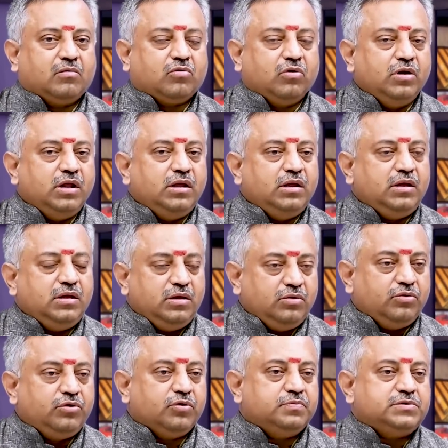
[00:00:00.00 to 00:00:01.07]
కొన్ని
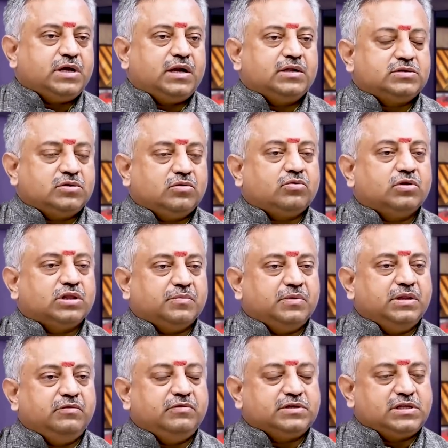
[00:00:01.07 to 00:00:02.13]
యూట్యూబ్ ఛానల్స్లో
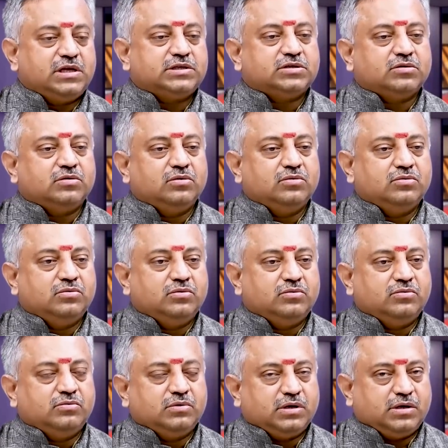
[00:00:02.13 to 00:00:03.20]
కొంతమంది విశ్లేషకులు
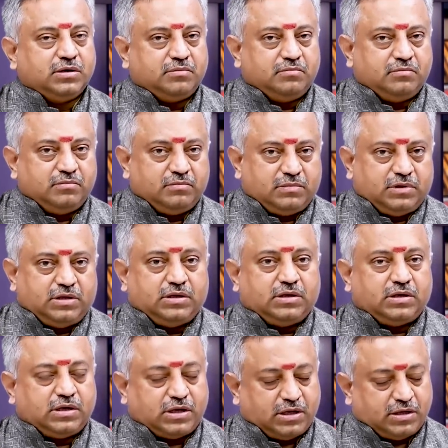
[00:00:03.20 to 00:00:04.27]

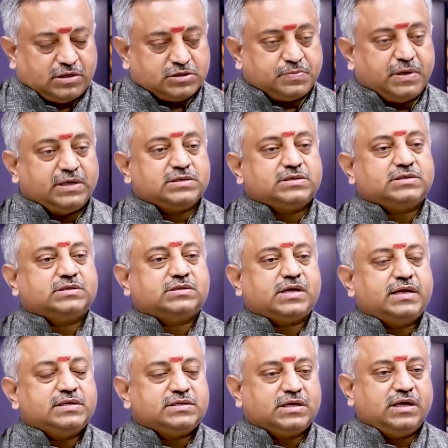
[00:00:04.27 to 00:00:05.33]
అంటే స్పేస్
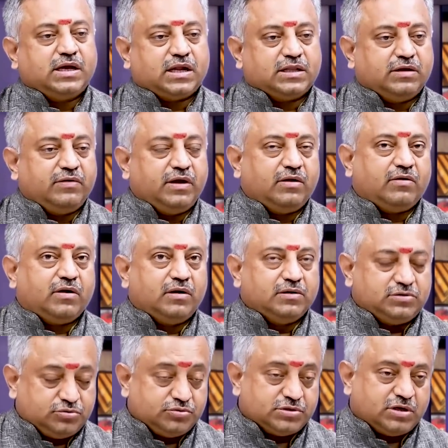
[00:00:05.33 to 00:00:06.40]
సైన్స్కి అర్థమైన వాళ్ళు
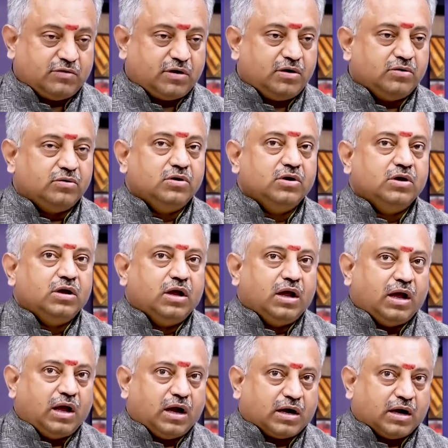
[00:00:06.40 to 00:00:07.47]
చూసిన వాళ్ళు
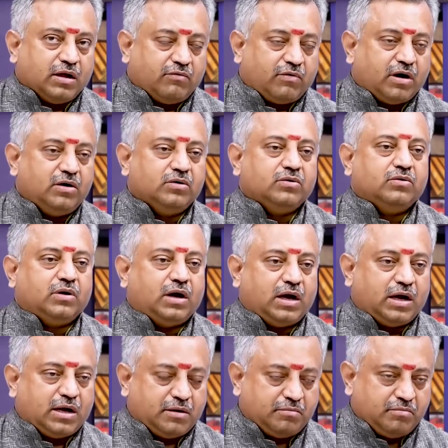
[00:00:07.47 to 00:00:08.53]
అక్కడ వాళ్ళు ఆ
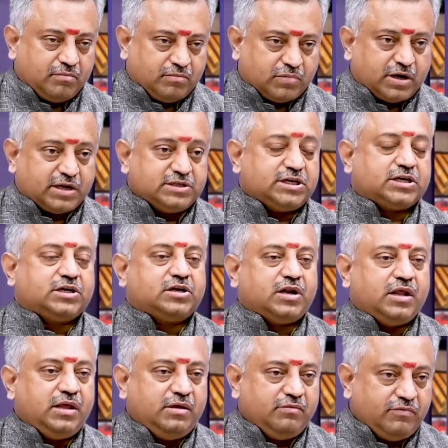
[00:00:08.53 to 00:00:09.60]

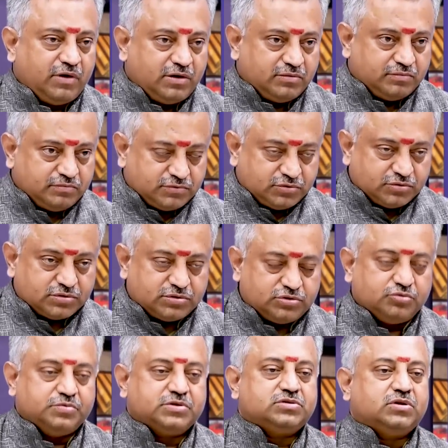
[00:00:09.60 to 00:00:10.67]
ట్రజెక్టరీ వీళ్ళు చూ
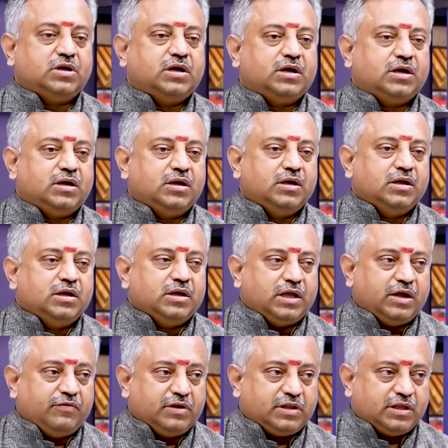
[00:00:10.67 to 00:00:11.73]
చూపిస్తున్న
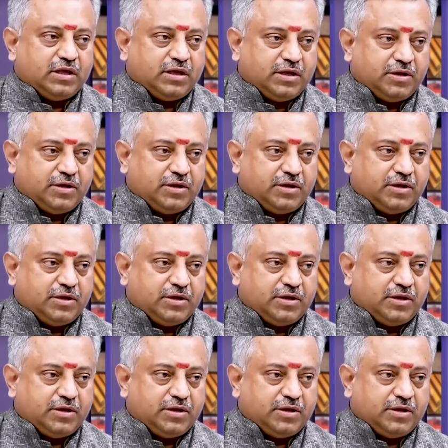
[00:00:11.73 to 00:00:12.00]
ఏవైతే